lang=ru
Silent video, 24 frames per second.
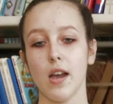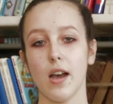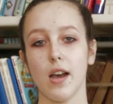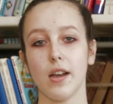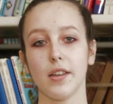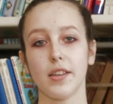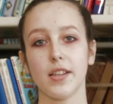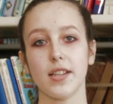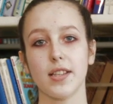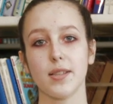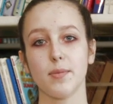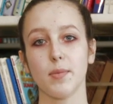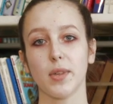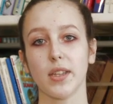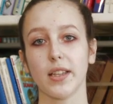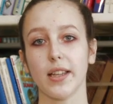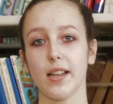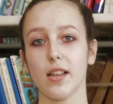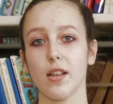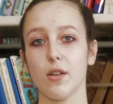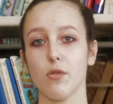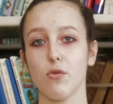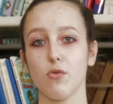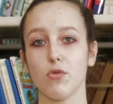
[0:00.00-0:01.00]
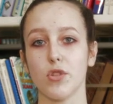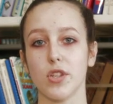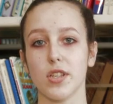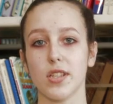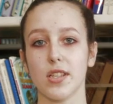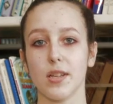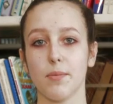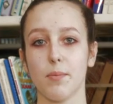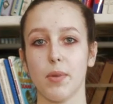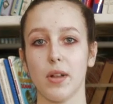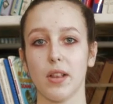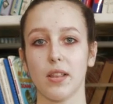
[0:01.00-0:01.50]
Она смотрела
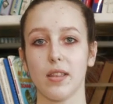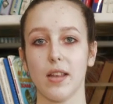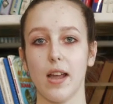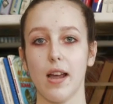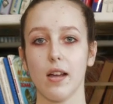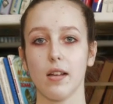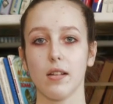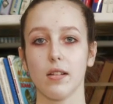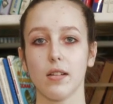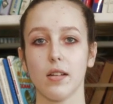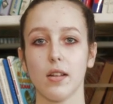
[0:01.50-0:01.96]
ужаса полна.